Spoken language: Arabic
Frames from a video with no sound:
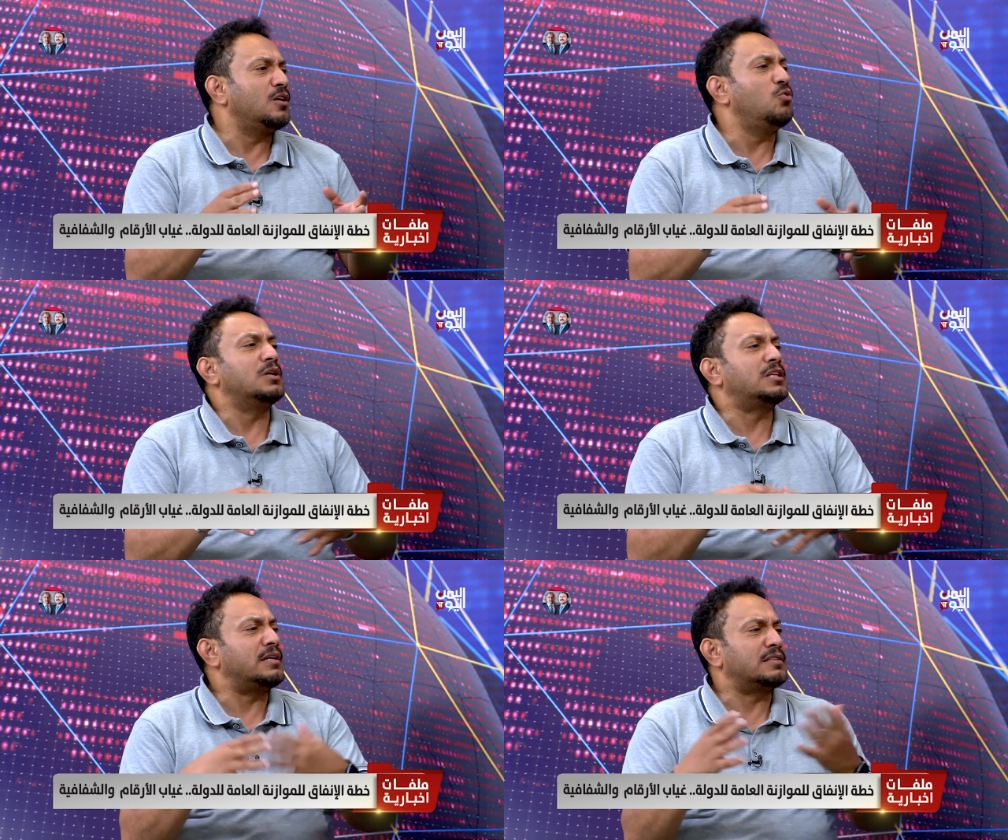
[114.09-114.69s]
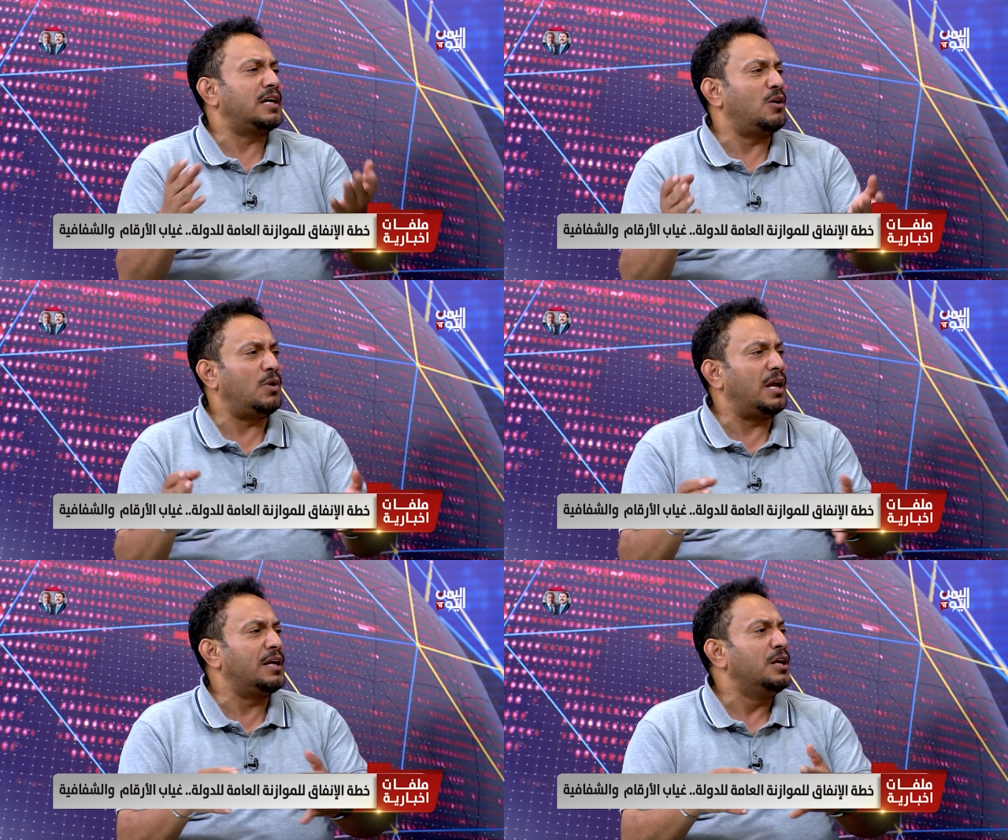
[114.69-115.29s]
هو تغطيه
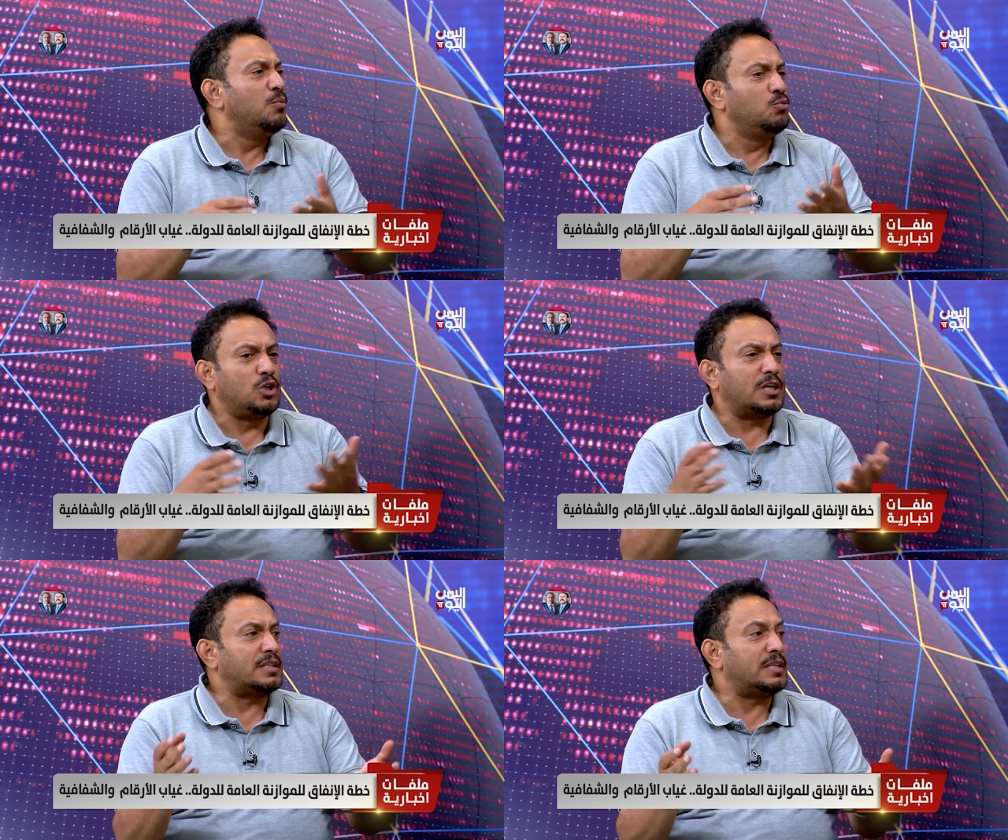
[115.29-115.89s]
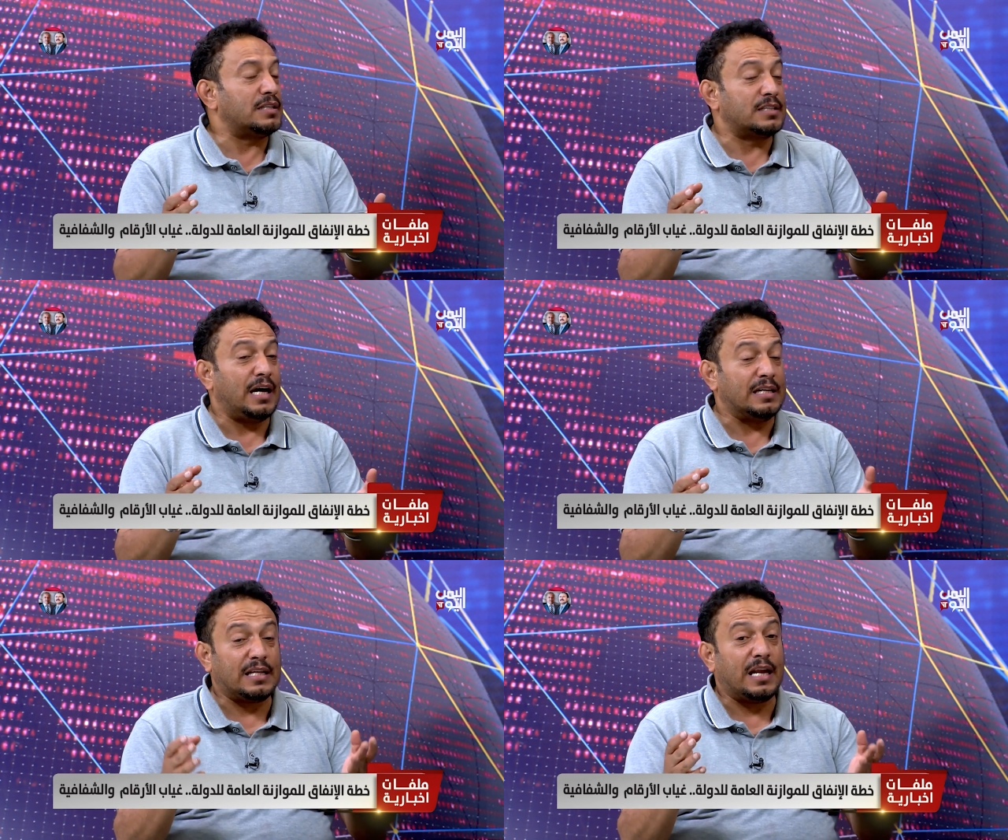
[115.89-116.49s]
هو الان مجرد تغطيه
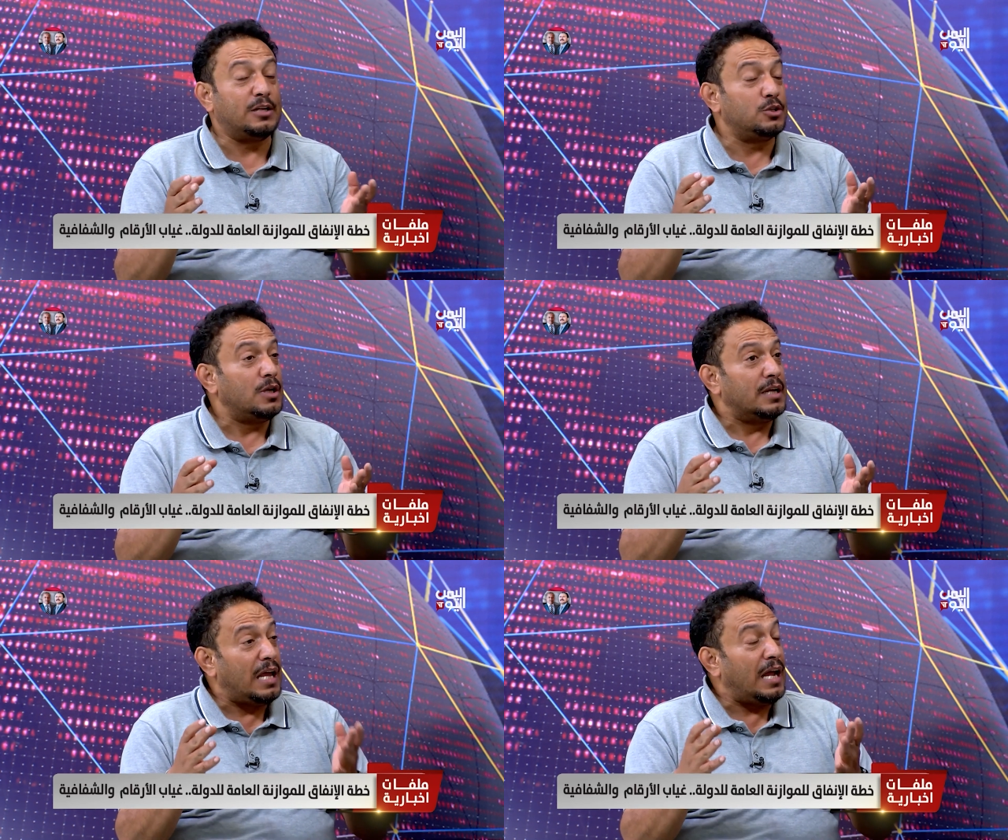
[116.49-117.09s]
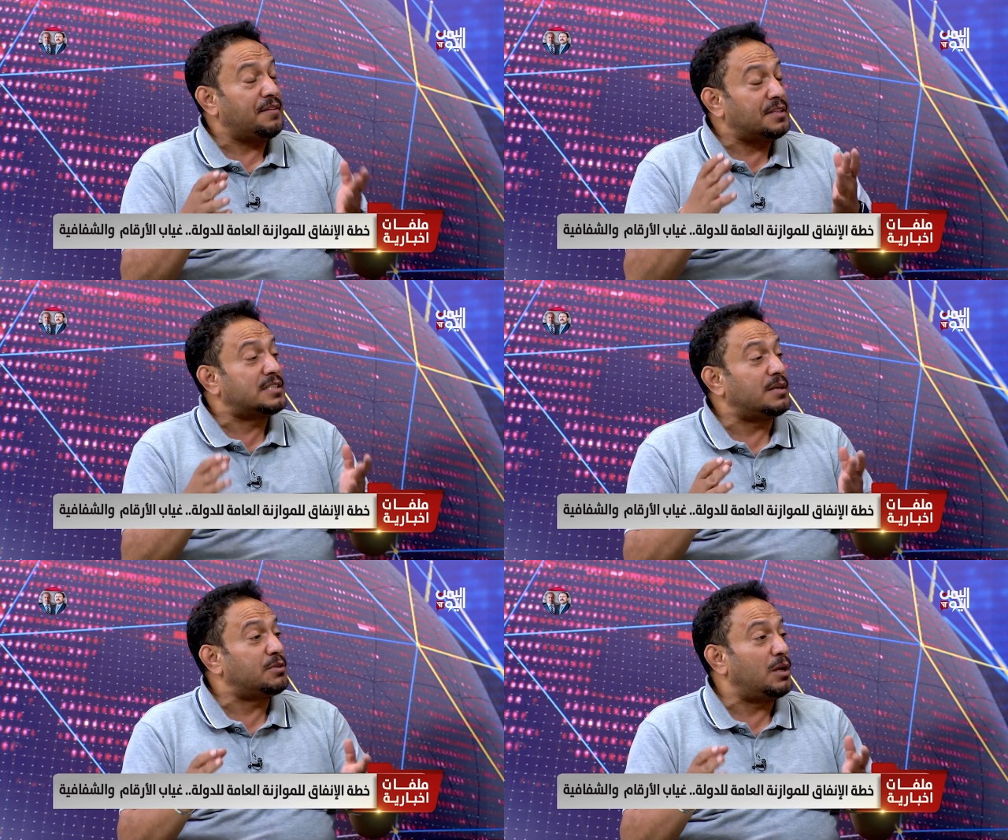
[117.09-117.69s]
حتى الان لاحظ
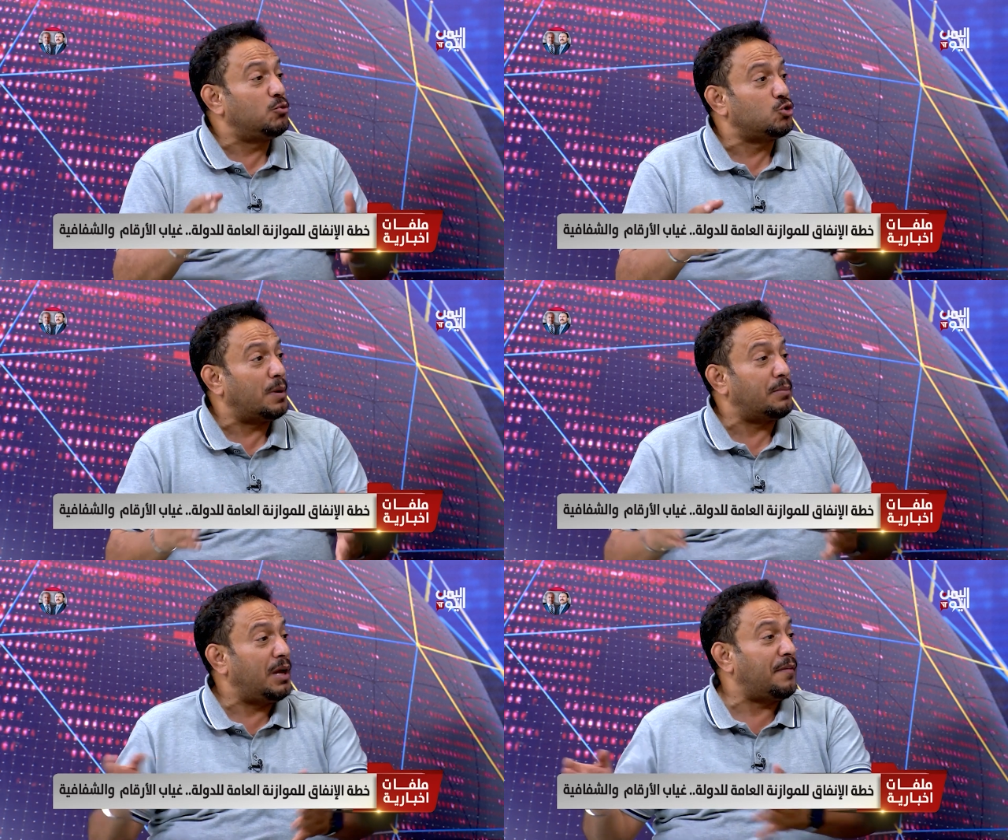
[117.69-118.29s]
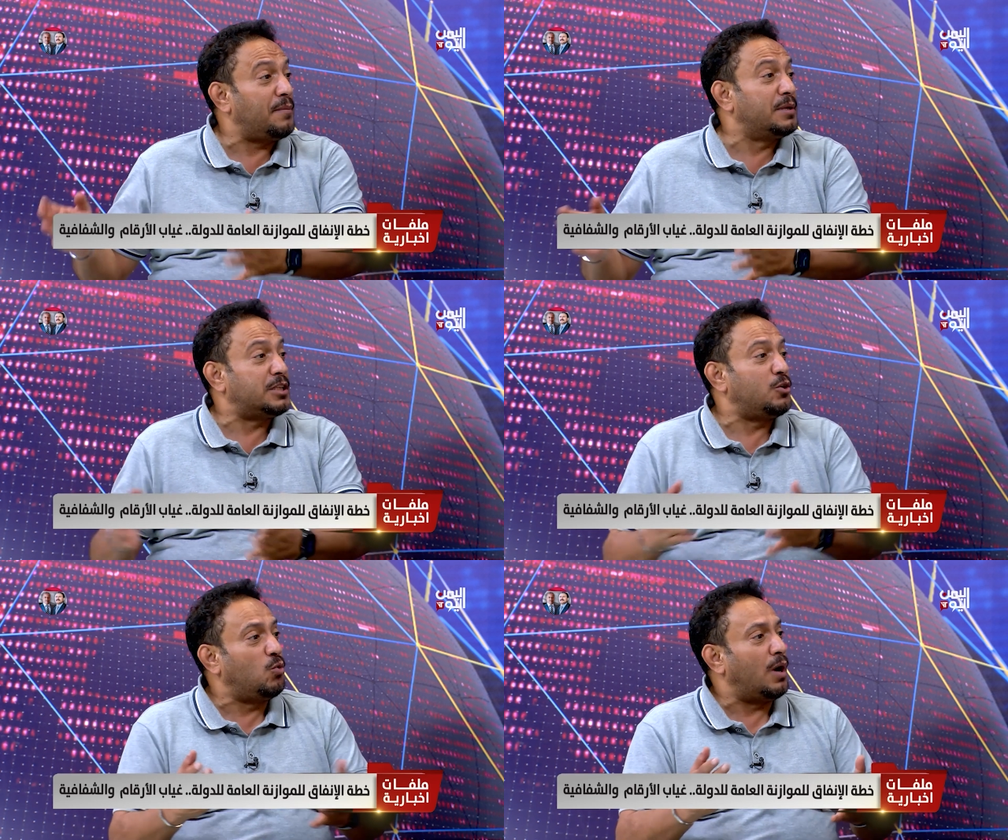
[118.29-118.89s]
الصمت المطبق من اعضاء
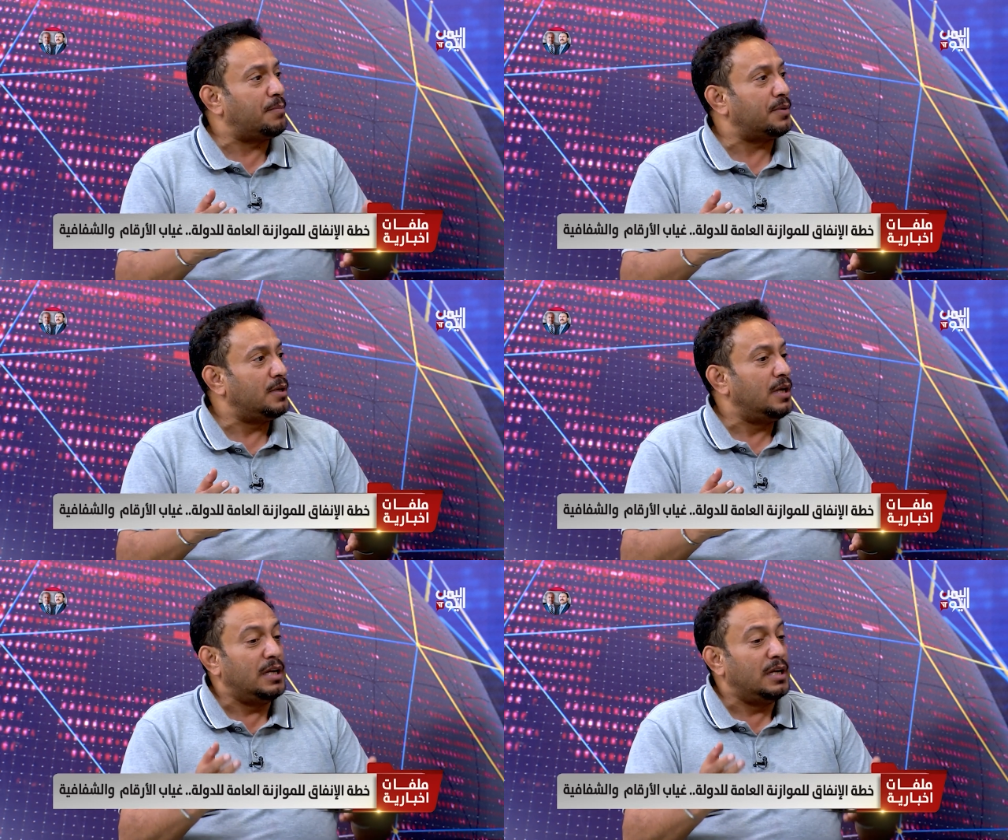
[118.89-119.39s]
مجلس النواب م.